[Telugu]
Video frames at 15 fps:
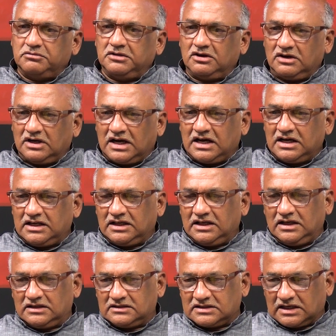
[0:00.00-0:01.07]
మీరు ఇలాంటి
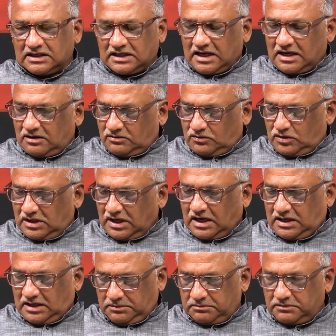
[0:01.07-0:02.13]
చట్టాల నుండి
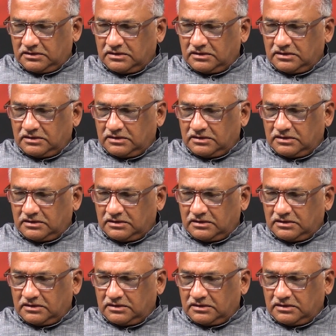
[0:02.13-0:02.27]
అంటే